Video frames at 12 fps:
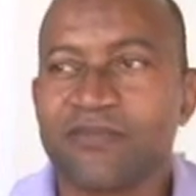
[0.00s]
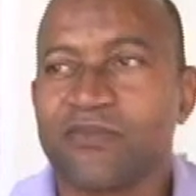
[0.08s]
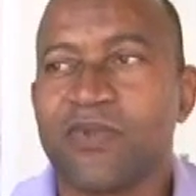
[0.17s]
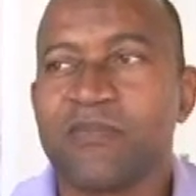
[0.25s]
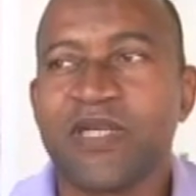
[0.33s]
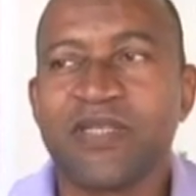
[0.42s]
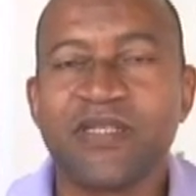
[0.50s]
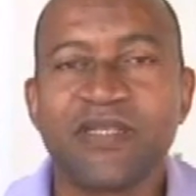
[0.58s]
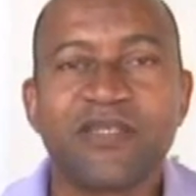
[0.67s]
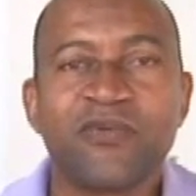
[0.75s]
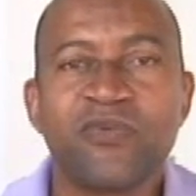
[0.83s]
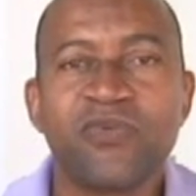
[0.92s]
de uma
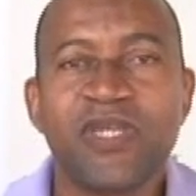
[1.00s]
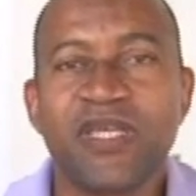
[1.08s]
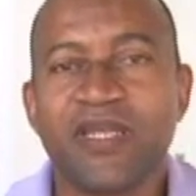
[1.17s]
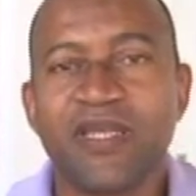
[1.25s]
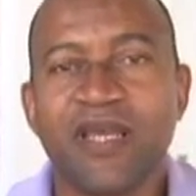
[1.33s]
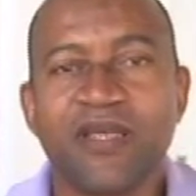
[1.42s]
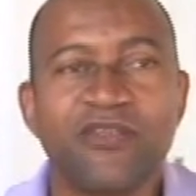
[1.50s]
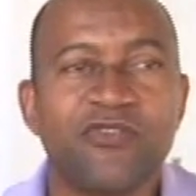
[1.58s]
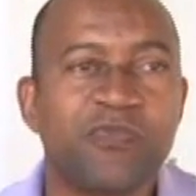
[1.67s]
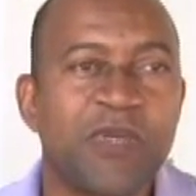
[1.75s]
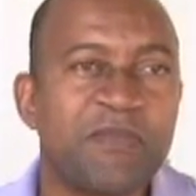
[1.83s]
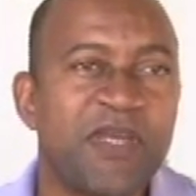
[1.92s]
maneira que eu não queria
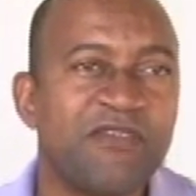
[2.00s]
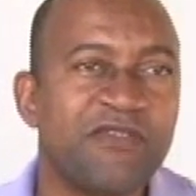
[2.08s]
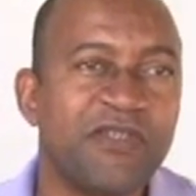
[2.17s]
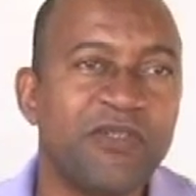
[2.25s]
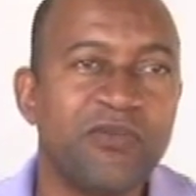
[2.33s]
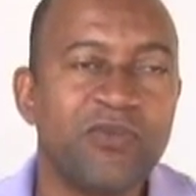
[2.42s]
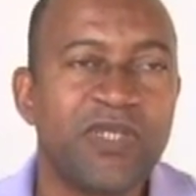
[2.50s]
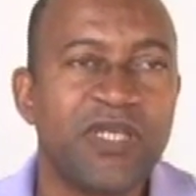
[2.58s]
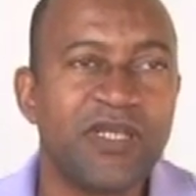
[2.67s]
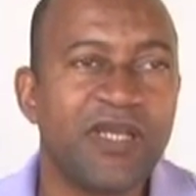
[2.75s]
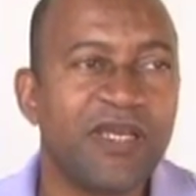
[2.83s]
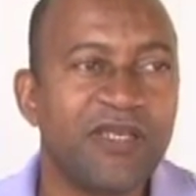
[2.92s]
isso para minha vida, eu não
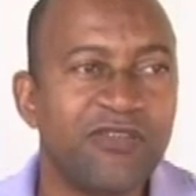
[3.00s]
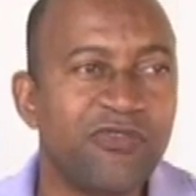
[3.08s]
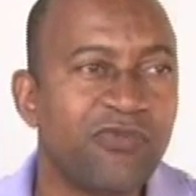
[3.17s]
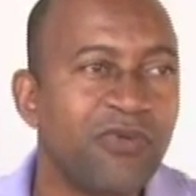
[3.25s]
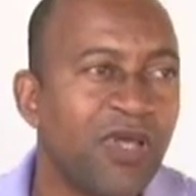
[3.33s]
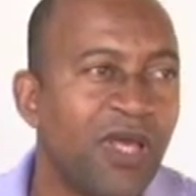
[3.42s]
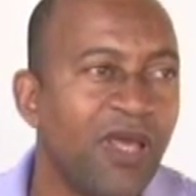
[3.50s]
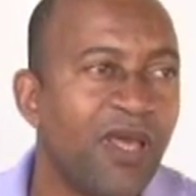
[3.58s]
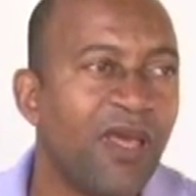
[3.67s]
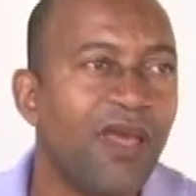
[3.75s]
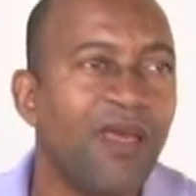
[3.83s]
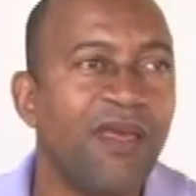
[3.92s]
queria isso,
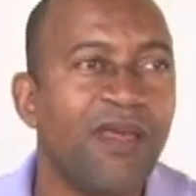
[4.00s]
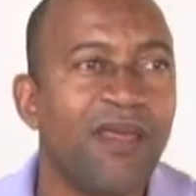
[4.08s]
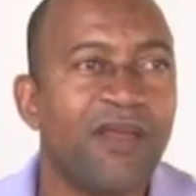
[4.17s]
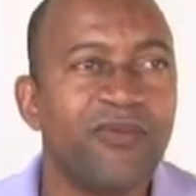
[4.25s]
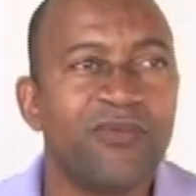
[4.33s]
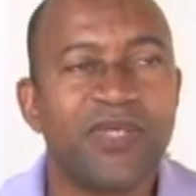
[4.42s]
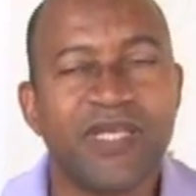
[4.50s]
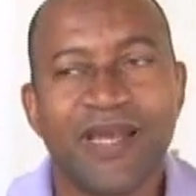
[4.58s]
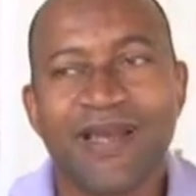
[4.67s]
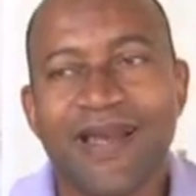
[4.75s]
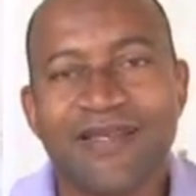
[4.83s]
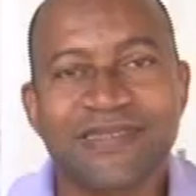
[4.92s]
é, eu não queria
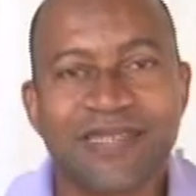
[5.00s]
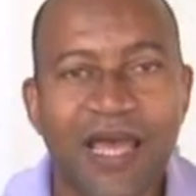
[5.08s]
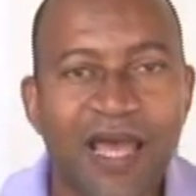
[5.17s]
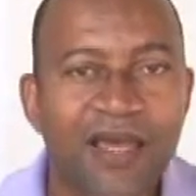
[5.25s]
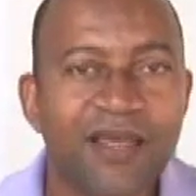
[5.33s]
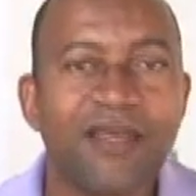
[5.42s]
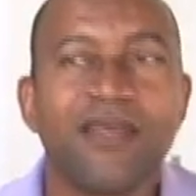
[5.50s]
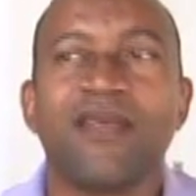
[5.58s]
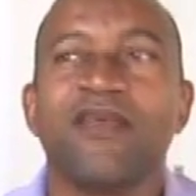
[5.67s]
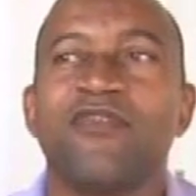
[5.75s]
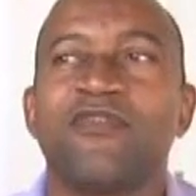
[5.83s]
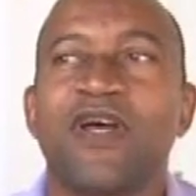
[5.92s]
casar
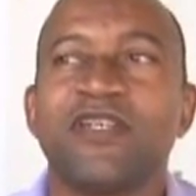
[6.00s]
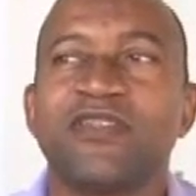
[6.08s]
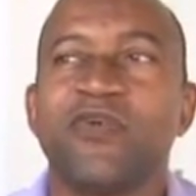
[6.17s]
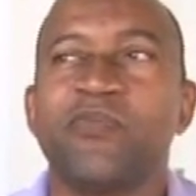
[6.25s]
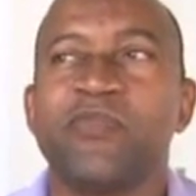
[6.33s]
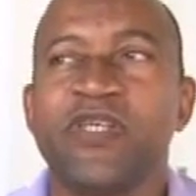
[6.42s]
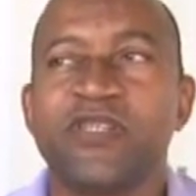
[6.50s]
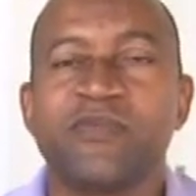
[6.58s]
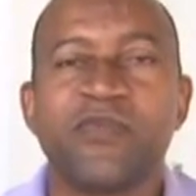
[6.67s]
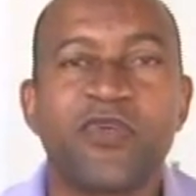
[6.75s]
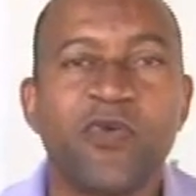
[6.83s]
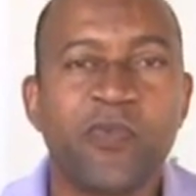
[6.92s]
e fazer o
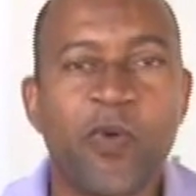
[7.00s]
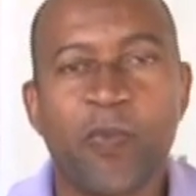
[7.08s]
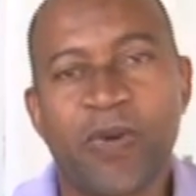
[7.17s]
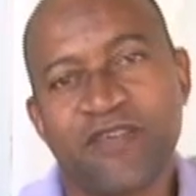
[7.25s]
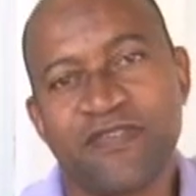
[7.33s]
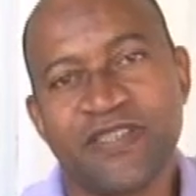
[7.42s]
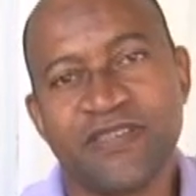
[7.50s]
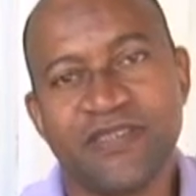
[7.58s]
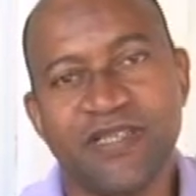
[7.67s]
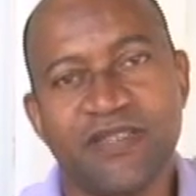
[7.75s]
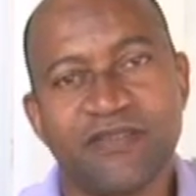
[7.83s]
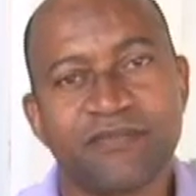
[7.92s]
mesmo que o meu pai
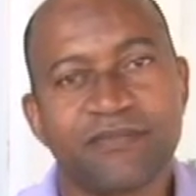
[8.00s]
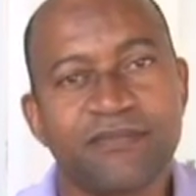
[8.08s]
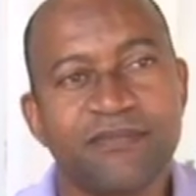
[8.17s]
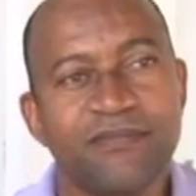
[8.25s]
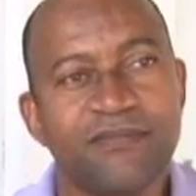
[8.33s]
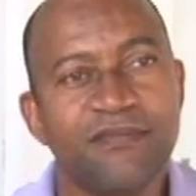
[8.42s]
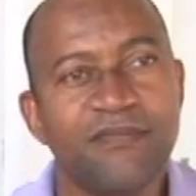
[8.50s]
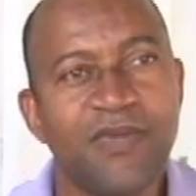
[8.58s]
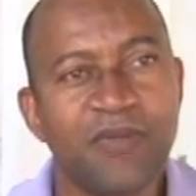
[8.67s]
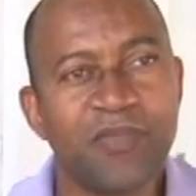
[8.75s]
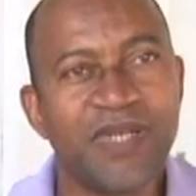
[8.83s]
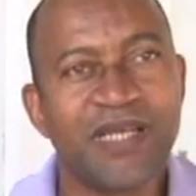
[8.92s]
fazia.
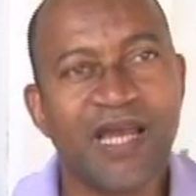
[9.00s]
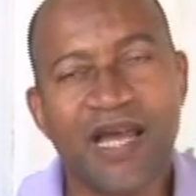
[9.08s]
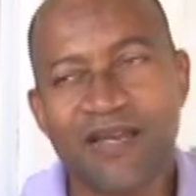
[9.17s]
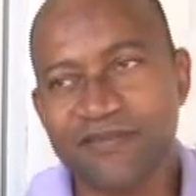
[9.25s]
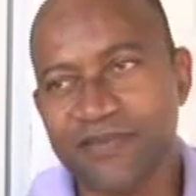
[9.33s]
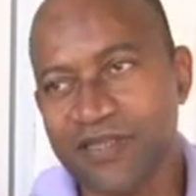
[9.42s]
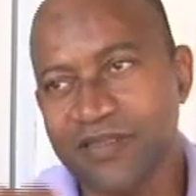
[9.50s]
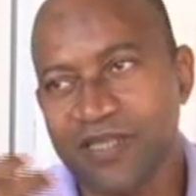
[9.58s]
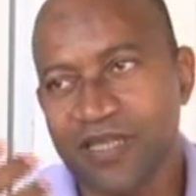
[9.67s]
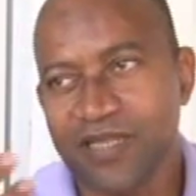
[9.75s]
Brigava,